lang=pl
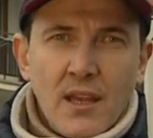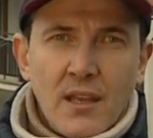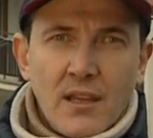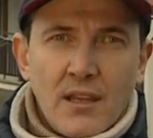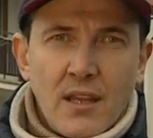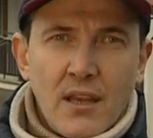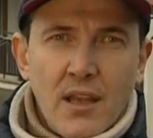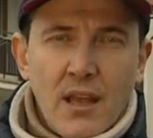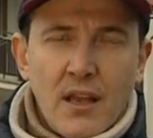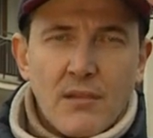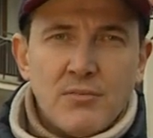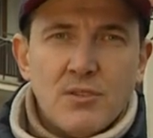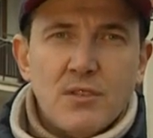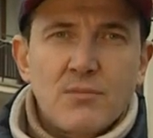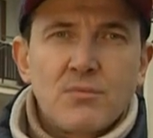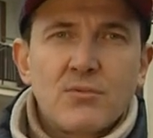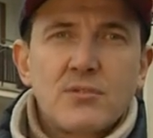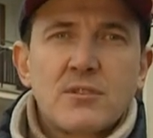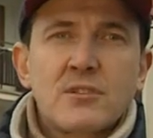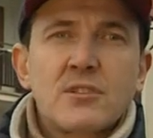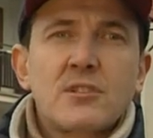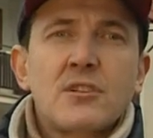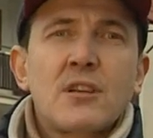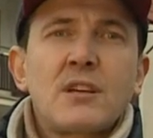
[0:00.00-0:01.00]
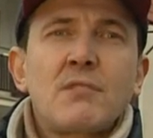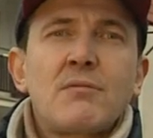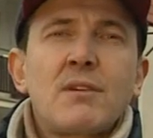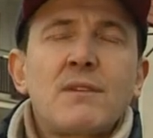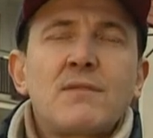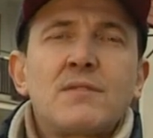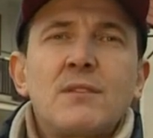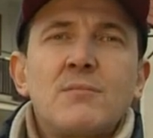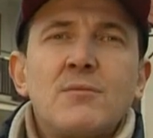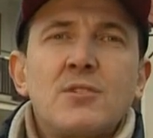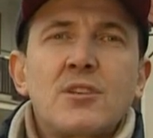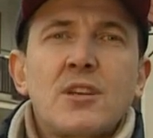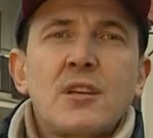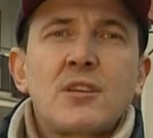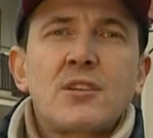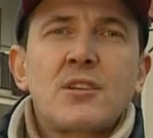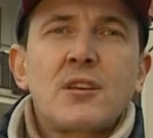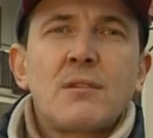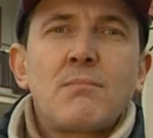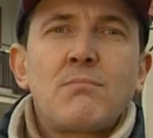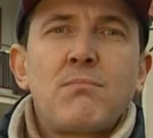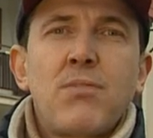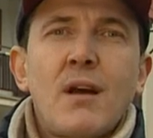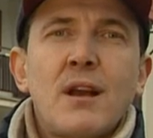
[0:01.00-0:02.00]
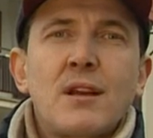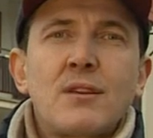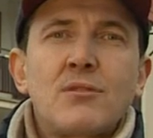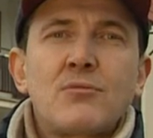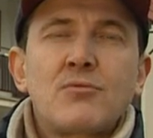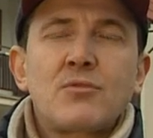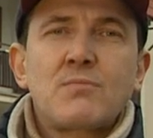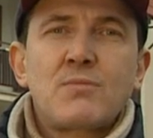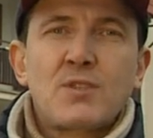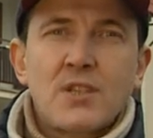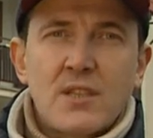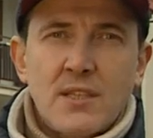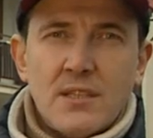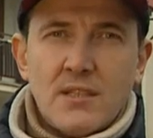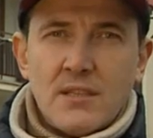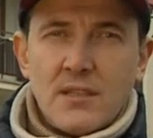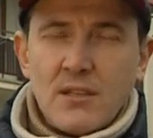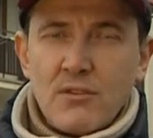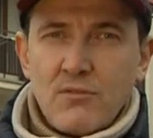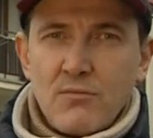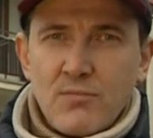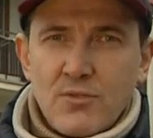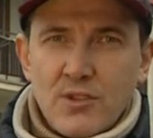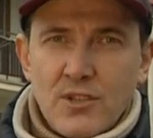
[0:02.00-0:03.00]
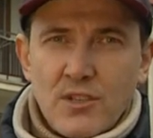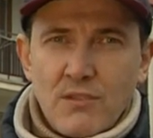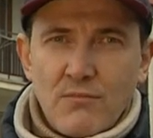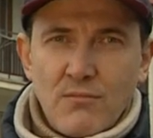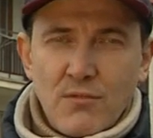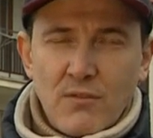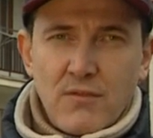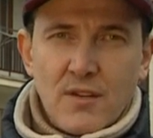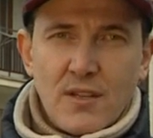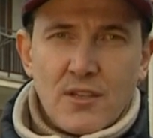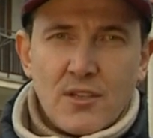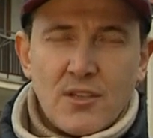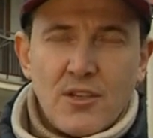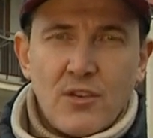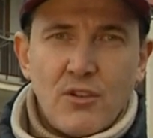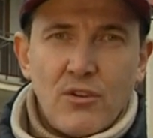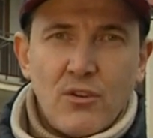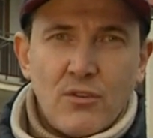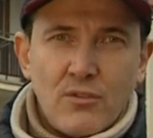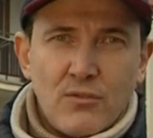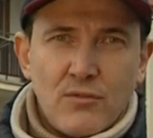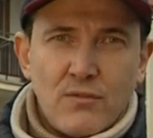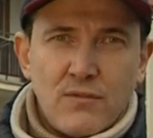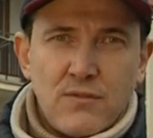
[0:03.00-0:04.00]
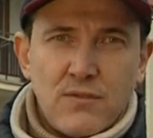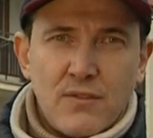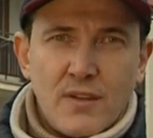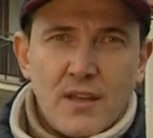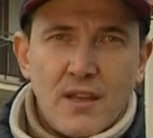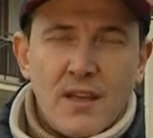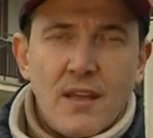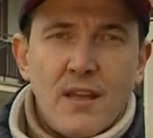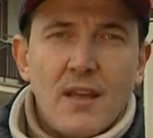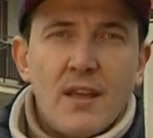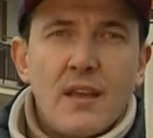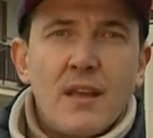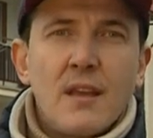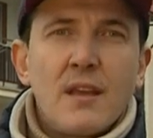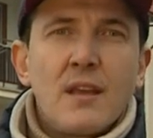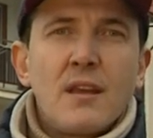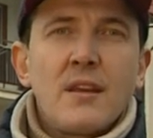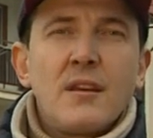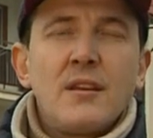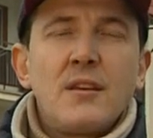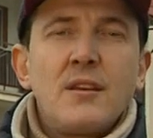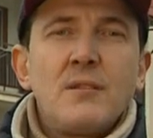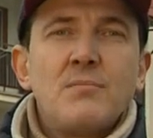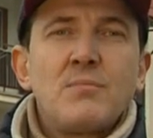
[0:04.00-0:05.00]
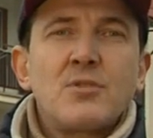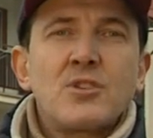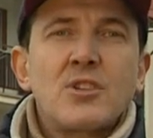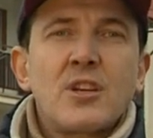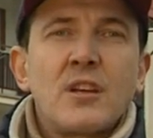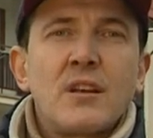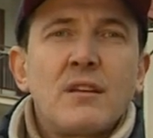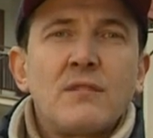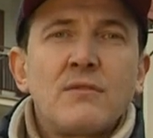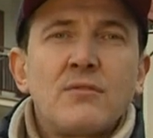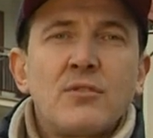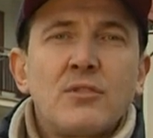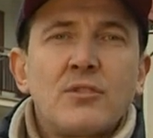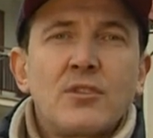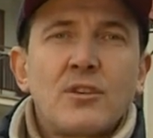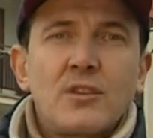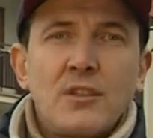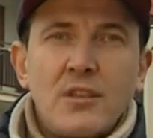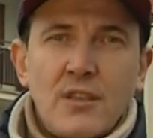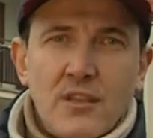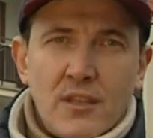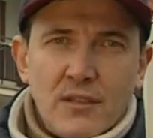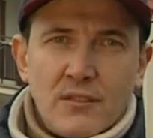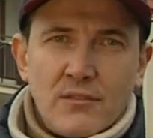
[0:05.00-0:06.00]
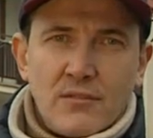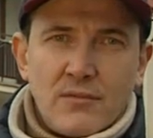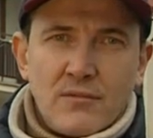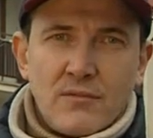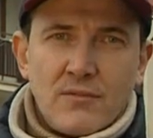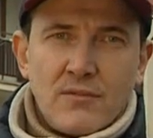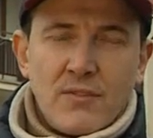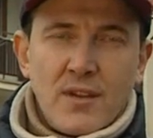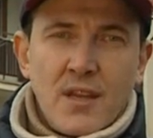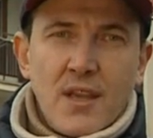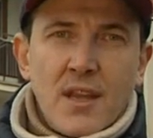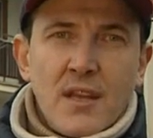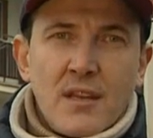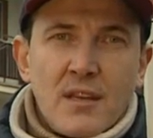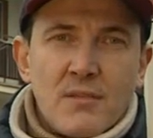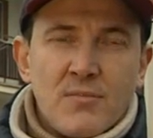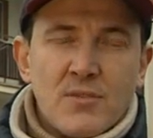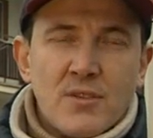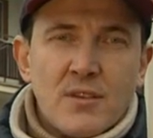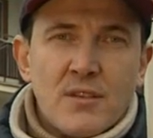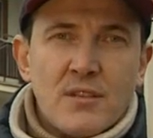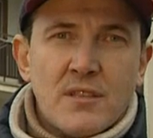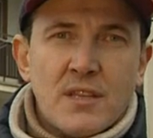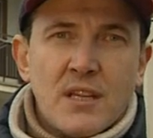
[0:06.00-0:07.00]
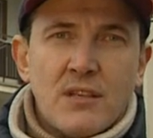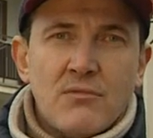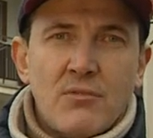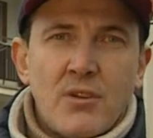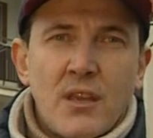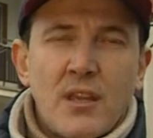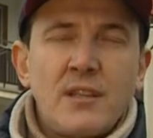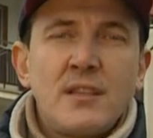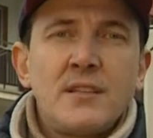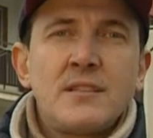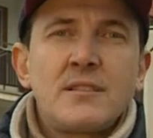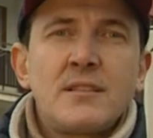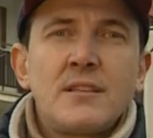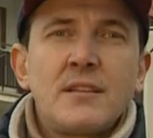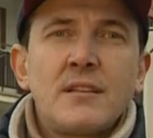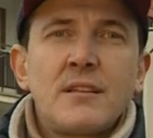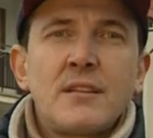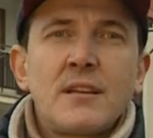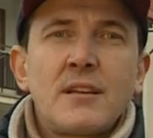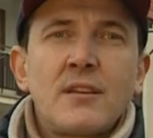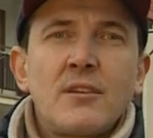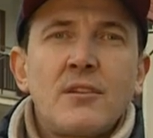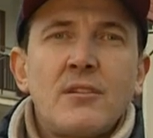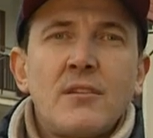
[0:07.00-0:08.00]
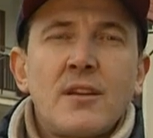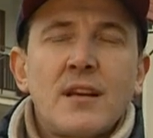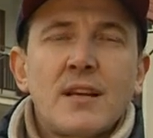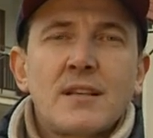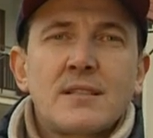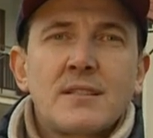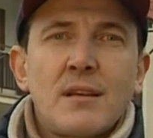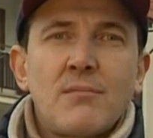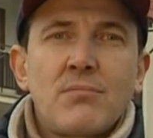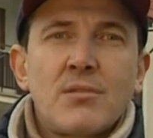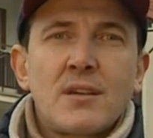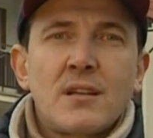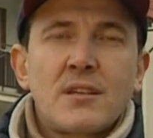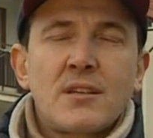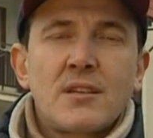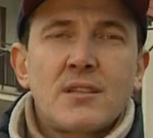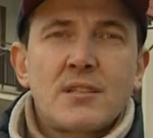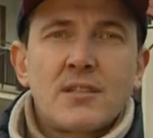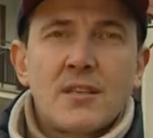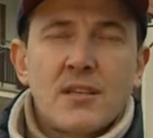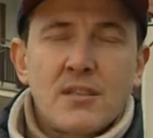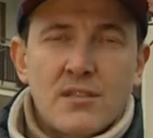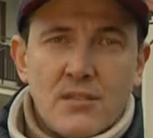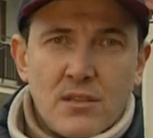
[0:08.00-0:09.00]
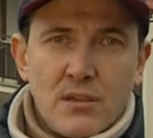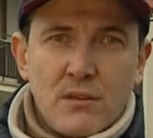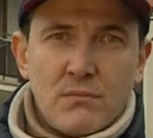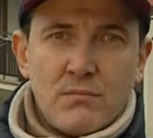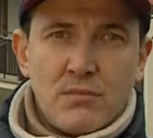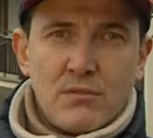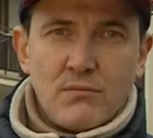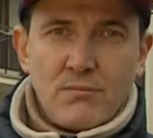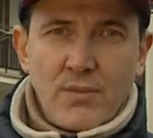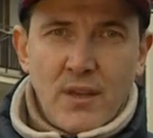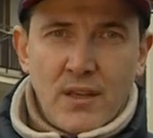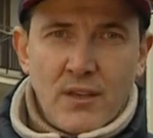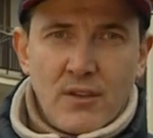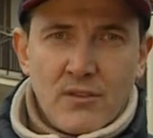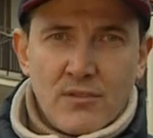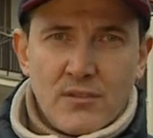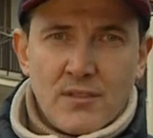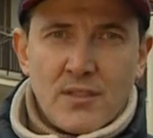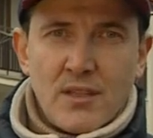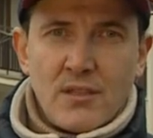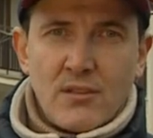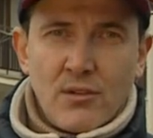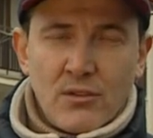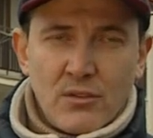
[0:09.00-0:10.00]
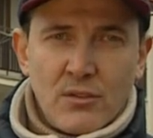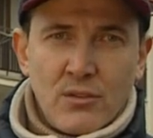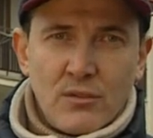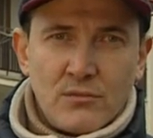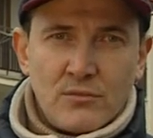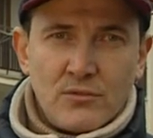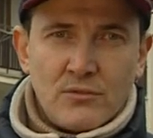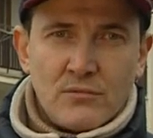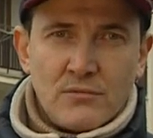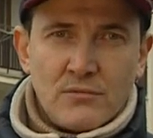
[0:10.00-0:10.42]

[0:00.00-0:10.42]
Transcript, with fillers: Tak jak przypuszczała, w tym czasie bank już przestał przyjmować gotówkę i przelewy od klientów. Nie pozostało jej nic innego, jak zabrać ze sobą pieniądze do domu.